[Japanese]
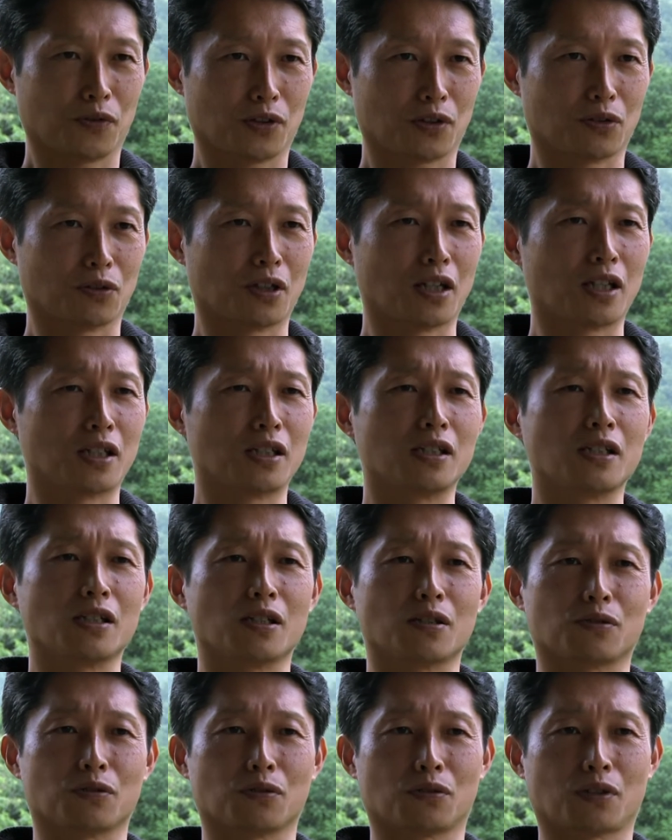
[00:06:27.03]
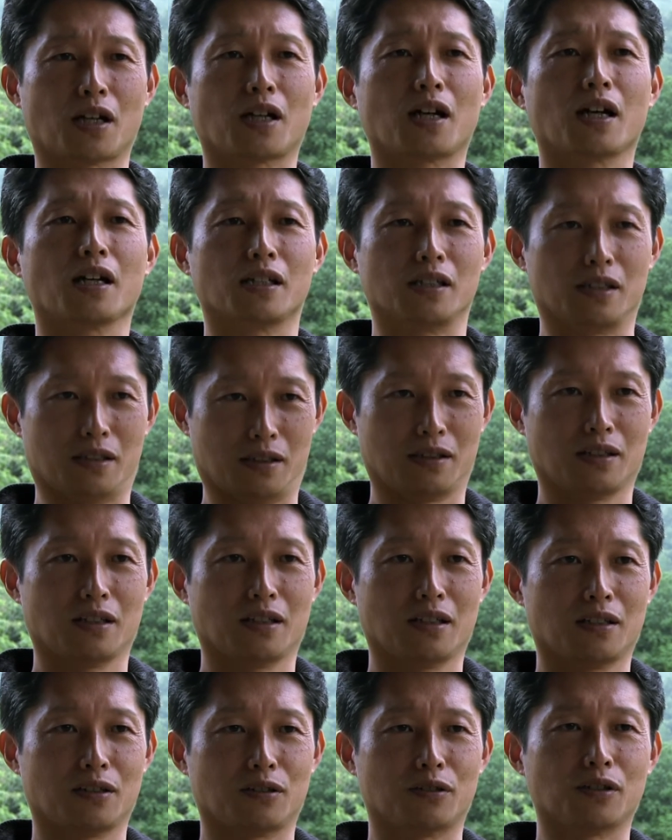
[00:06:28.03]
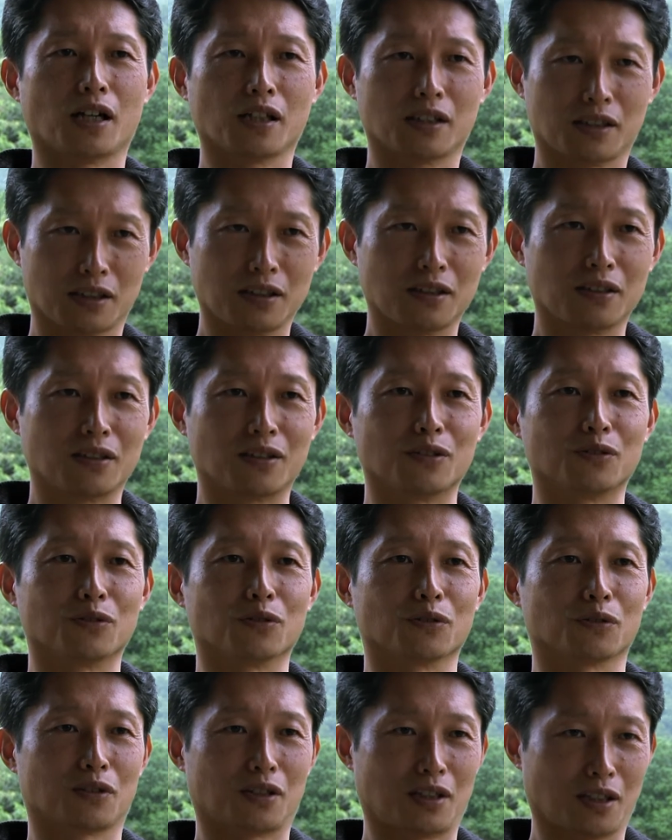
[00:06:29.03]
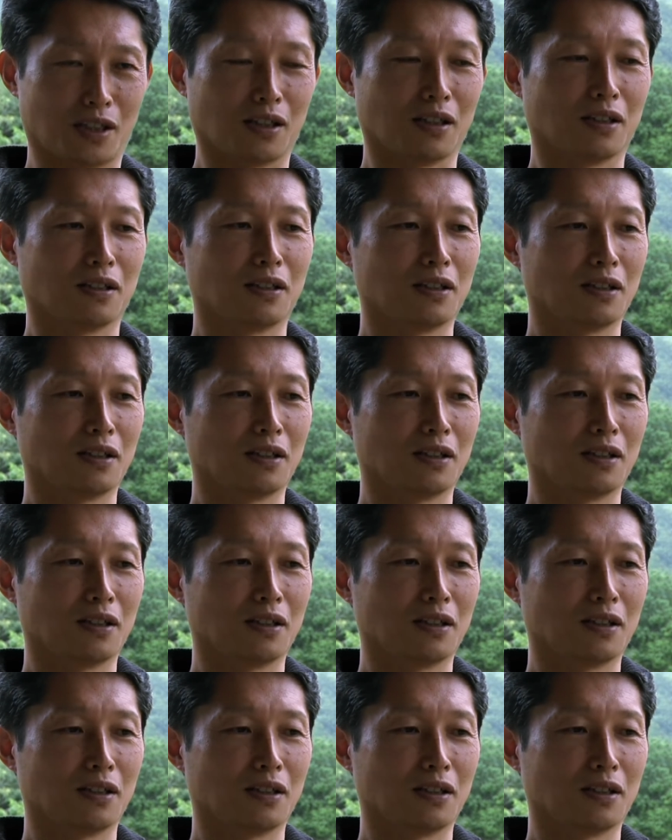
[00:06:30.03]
そのレジリエンスの高い暮らしっていうのって